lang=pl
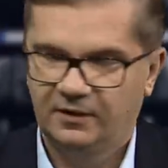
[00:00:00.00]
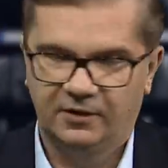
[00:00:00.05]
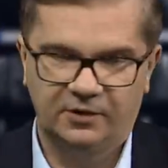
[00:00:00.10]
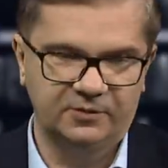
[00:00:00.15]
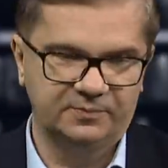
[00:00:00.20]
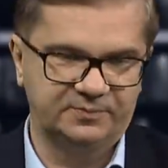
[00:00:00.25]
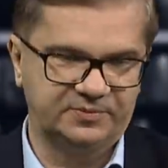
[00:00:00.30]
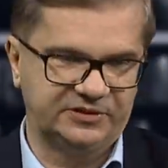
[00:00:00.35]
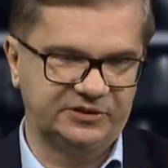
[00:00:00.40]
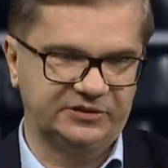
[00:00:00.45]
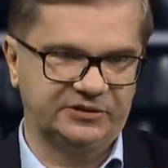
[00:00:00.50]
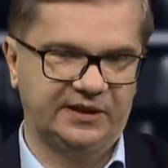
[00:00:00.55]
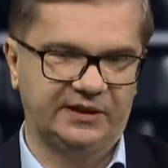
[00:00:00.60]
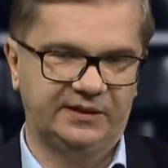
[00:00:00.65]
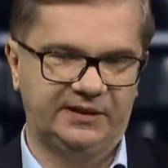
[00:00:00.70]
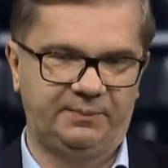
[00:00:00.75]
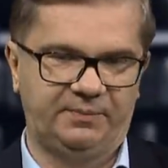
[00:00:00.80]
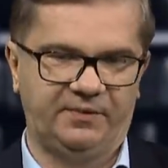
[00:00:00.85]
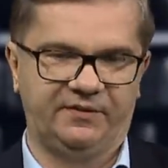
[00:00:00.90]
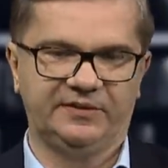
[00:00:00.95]
On
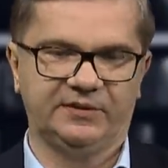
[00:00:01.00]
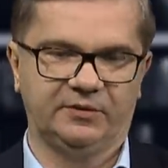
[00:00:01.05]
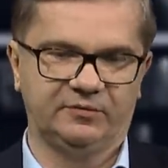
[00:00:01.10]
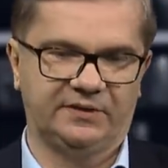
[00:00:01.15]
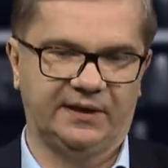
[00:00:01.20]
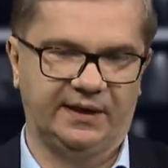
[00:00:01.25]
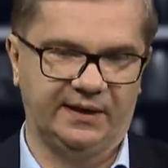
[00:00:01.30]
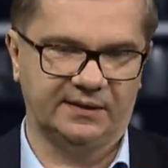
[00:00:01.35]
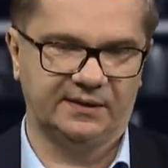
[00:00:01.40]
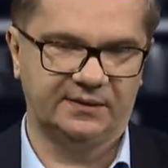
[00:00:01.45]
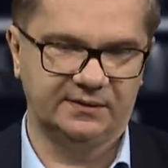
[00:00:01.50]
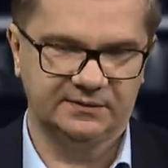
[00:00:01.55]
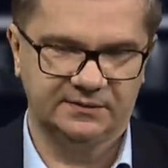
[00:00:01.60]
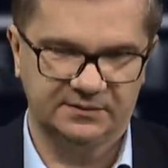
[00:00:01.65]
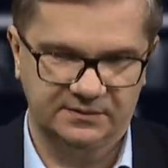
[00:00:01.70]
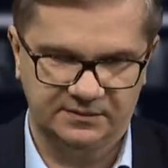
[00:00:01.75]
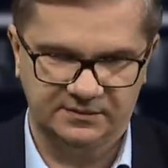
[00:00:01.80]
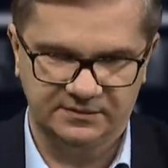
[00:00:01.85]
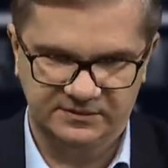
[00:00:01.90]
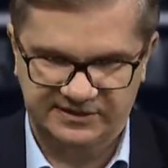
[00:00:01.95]
przyszedł i powiedział tak
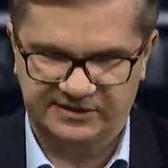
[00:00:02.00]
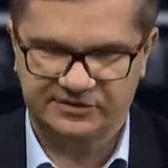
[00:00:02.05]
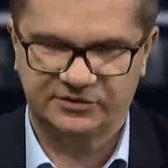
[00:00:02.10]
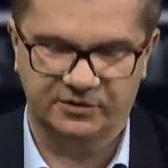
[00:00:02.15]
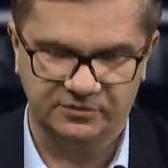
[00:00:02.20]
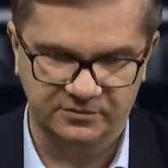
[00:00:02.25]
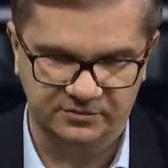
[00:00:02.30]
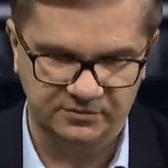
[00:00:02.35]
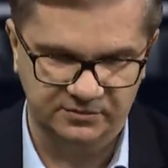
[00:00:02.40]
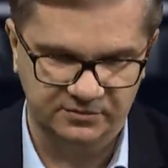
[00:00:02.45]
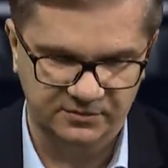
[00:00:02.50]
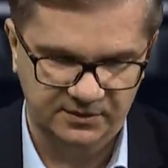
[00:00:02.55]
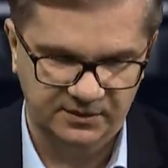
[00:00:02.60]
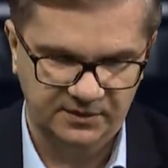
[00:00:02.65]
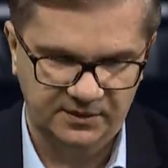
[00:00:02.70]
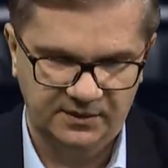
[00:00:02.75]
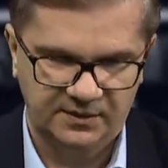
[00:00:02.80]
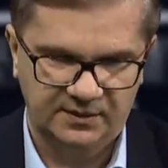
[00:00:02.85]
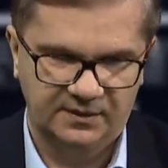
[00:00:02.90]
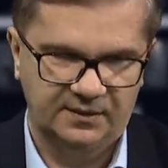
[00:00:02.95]
do zarządu.
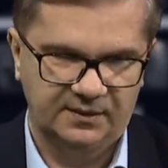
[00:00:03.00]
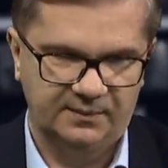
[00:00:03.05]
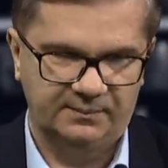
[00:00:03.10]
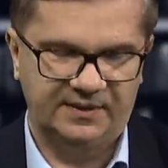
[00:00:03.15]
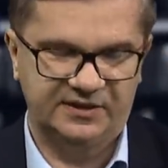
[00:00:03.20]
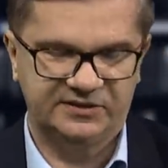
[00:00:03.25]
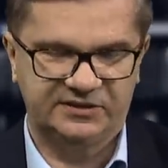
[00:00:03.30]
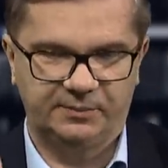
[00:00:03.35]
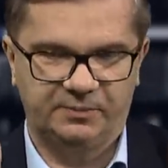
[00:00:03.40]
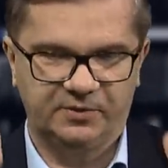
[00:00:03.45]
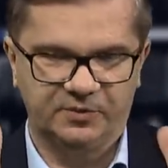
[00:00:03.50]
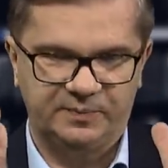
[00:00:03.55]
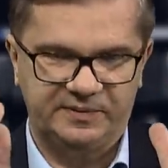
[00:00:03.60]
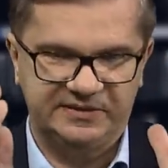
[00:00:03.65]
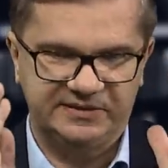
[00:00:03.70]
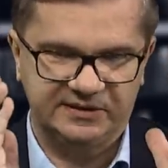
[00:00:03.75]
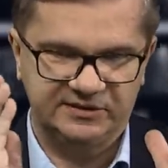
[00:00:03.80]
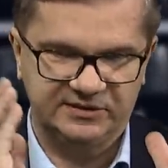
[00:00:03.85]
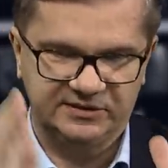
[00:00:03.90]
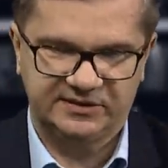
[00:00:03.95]
Macie
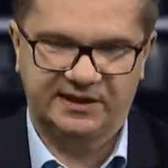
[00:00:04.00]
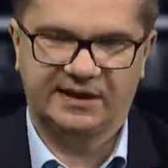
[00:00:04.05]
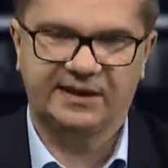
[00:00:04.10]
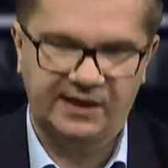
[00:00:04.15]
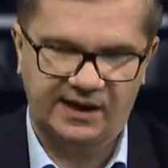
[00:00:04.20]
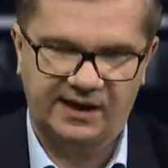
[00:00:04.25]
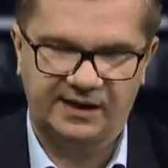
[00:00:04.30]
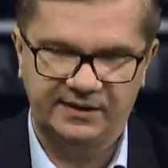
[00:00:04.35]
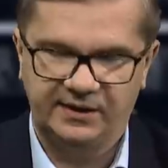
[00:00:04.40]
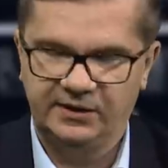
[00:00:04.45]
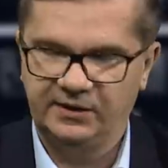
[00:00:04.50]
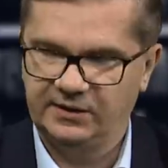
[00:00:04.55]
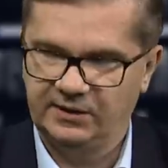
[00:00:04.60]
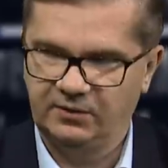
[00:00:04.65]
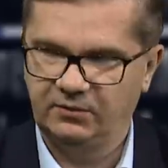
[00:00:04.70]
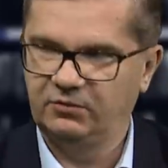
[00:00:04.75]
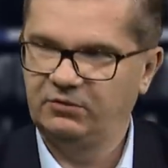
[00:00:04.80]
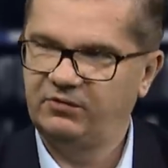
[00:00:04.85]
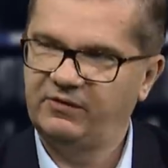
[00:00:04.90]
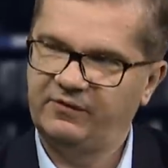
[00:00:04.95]
podpisać takie, a nie
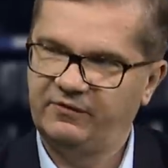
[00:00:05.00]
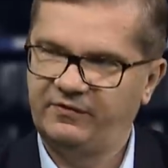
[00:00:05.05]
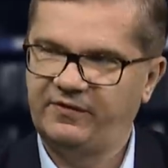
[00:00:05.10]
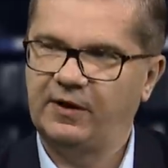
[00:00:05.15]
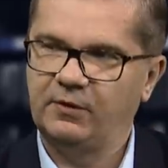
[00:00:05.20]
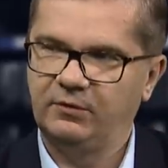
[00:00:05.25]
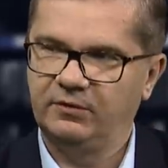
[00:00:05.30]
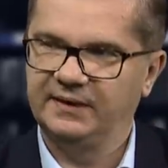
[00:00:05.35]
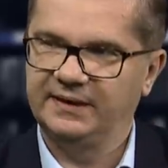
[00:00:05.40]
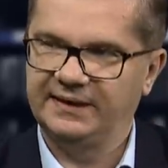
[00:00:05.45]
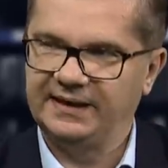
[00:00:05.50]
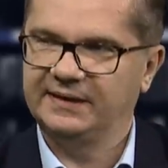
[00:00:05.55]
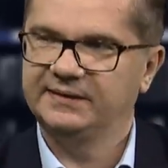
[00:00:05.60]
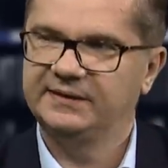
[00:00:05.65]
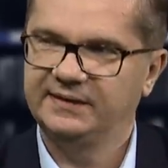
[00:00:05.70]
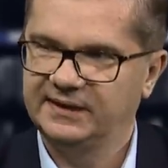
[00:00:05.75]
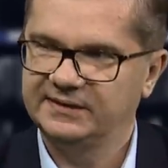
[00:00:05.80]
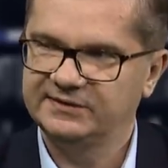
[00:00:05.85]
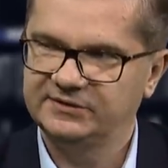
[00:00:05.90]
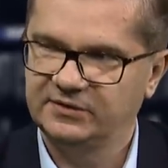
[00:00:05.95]
inne uchwały
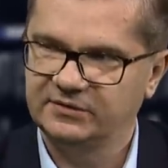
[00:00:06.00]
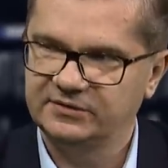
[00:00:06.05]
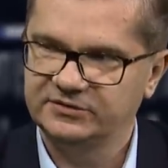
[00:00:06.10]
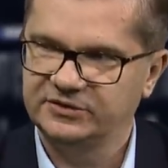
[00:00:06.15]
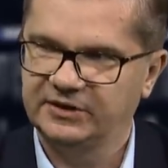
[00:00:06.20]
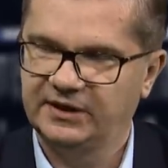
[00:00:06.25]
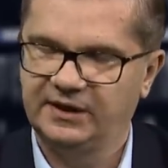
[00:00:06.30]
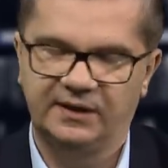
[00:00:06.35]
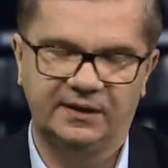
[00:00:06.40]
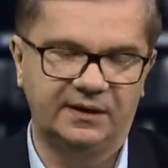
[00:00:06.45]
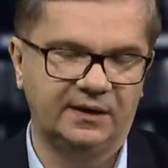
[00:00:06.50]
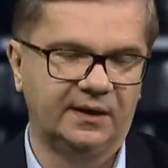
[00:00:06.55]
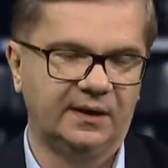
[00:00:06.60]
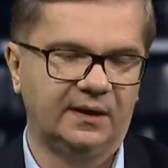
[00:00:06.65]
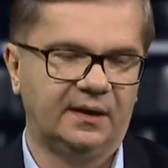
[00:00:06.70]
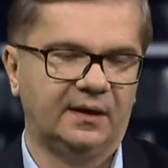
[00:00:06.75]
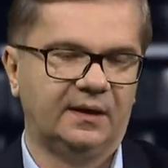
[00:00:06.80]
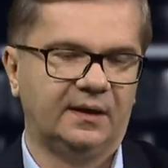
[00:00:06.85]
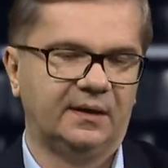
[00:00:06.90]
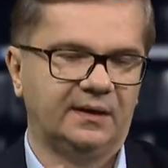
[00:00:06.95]
Rady Nadzorczej
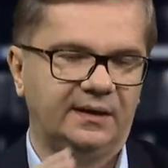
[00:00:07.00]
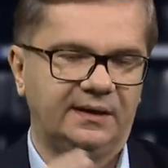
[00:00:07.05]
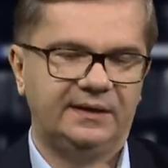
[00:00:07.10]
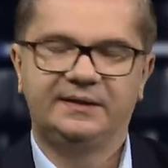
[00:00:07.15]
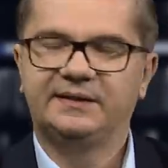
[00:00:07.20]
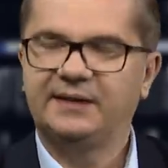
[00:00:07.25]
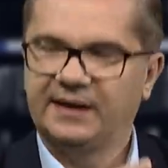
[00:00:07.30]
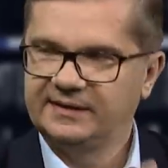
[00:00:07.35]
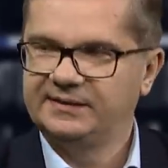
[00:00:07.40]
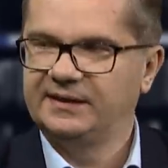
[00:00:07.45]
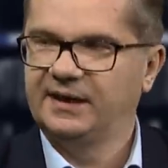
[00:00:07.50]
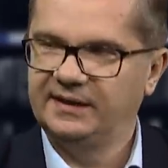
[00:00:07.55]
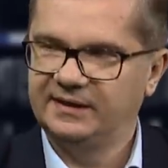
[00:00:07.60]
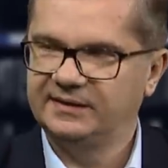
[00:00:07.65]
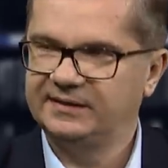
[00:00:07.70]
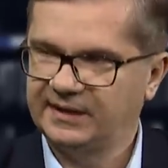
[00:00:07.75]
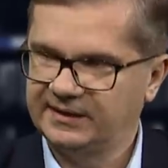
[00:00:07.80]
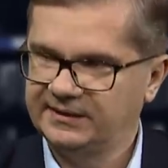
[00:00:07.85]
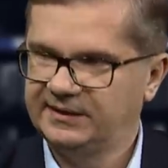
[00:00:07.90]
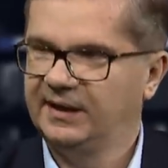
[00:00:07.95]
i tak dalej,
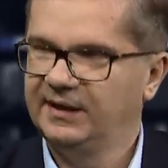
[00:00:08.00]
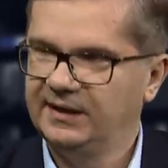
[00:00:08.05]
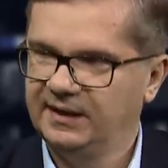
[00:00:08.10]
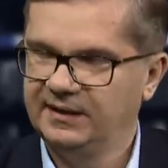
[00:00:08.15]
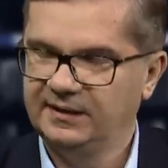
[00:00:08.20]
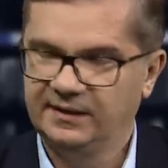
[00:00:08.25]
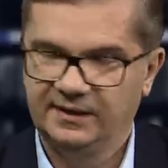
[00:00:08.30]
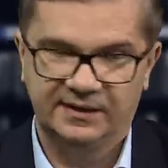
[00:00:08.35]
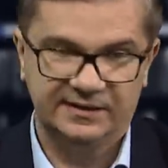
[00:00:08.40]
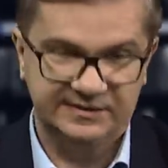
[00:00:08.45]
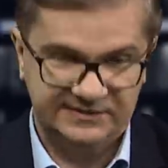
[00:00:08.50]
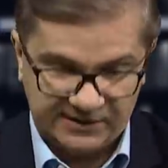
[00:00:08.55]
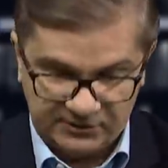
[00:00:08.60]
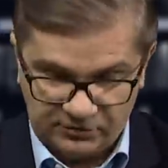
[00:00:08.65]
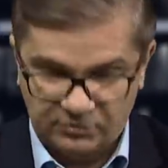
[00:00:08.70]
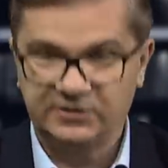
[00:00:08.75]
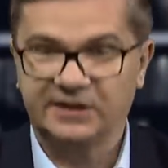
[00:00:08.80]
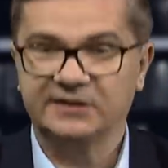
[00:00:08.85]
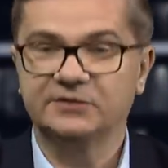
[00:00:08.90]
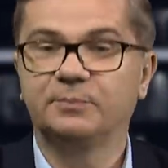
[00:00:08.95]
i tak dalej. Za
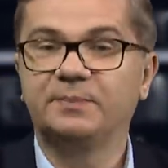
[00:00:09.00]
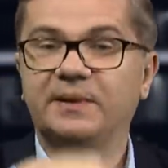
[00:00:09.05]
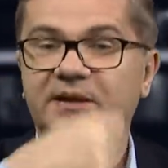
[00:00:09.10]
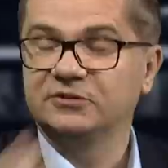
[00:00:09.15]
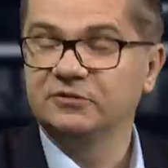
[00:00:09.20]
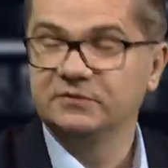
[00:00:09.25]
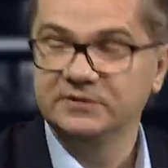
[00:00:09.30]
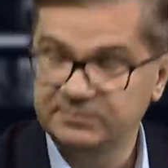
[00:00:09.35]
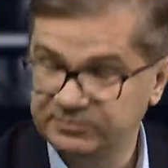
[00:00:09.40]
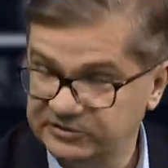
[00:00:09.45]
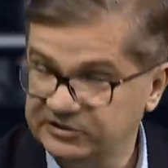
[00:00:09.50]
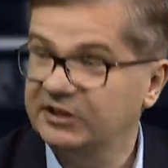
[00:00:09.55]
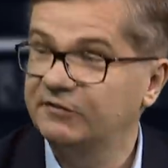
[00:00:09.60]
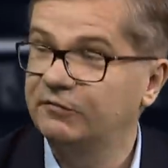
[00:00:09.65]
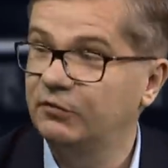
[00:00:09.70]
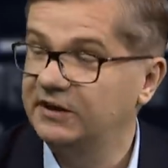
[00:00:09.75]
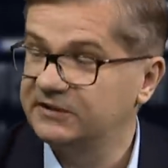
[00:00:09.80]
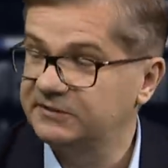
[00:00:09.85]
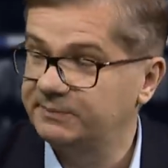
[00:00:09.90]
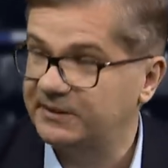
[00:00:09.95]
to od razu pierwszą, przyszedł
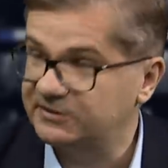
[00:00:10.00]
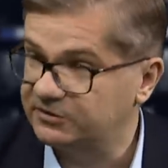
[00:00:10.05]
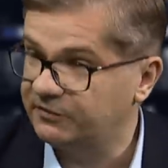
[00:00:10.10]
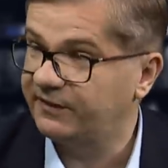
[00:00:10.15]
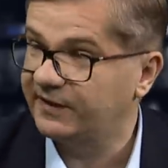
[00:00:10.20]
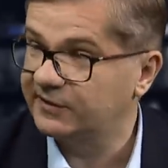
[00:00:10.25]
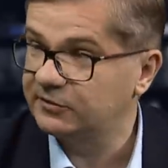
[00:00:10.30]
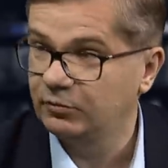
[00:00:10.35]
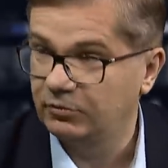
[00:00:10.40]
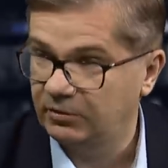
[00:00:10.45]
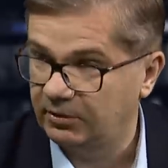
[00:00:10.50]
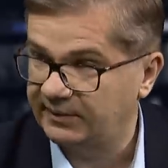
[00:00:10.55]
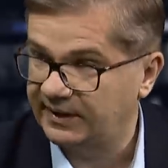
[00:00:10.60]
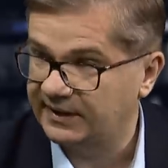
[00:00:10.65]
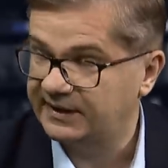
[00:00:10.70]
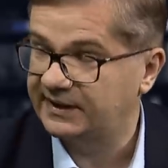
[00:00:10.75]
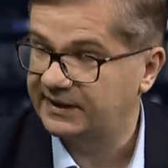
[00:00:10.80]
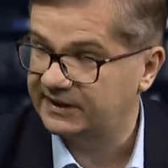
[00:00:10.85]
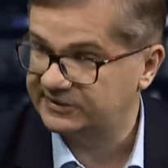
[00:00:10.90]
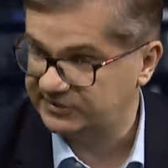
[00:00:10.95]
w ogóle z pierwszą fakturą
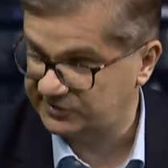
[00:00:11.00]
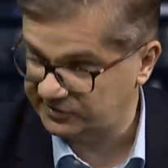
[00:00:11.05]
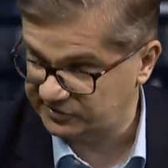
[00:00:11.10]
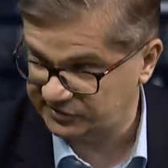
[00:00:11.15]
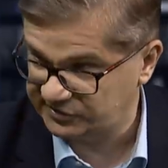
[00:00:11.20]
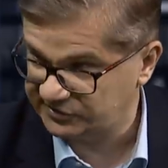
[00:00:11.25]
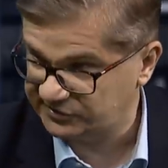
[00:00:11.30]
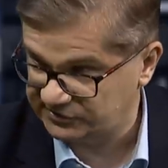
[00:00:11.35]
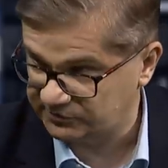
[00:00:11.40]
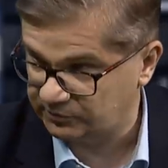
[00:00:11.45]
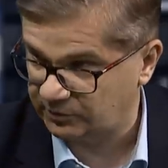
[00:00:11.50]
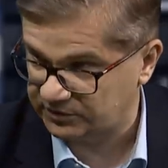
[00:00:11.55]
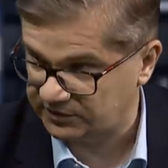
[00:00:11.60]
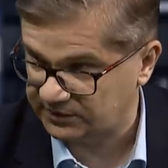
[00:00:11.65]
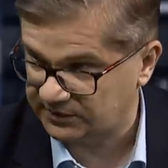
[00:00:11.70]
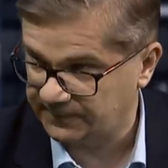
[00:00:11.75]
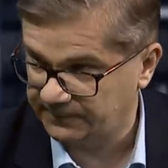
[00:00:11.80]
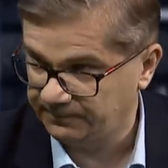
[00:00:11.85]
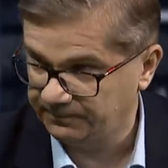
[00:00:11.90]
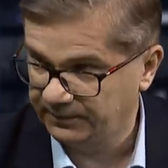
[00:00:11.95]
na kilkaset tysięcy
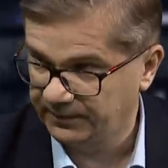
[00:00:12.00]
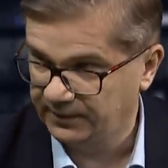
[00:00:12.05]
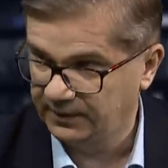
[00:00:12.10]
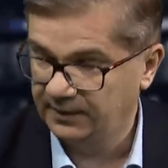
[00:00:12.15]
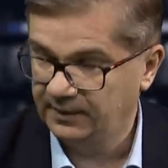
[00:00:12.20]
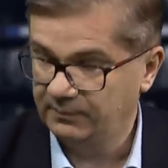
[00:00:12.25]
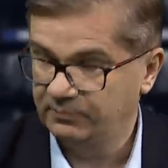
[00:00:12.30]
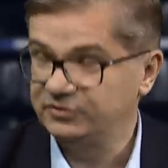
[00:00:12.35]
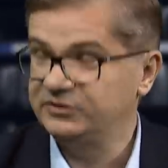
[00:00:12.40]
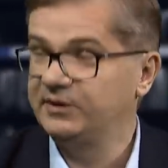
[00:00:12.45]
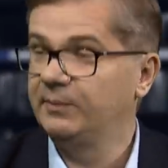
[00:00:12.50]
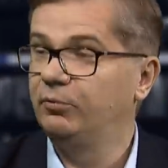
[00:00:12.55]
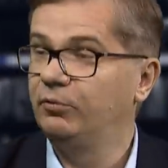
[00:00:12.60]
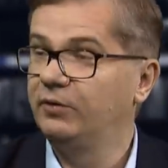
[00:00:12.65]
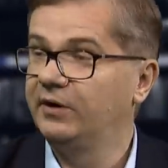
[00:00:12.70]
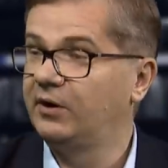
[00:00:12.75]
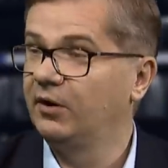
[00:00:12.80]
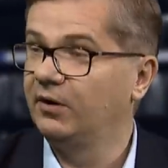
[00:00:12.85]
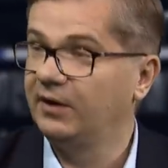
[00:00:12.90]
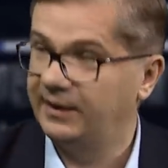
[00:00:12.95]
złotych. Później
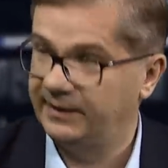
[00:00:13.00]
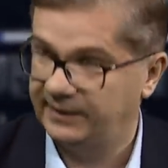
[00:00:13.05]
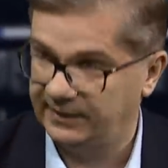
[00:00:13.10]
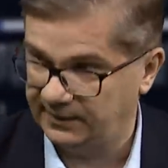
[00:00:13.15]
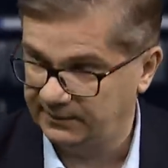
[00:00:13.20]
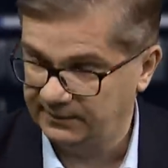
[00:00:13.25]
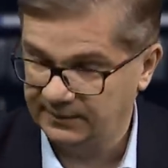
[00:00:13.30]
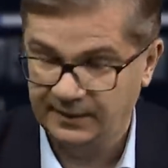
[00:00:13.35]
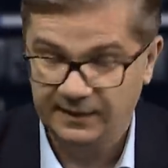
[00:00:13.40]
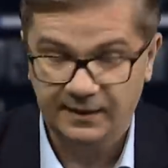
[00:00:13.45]
były kolejne.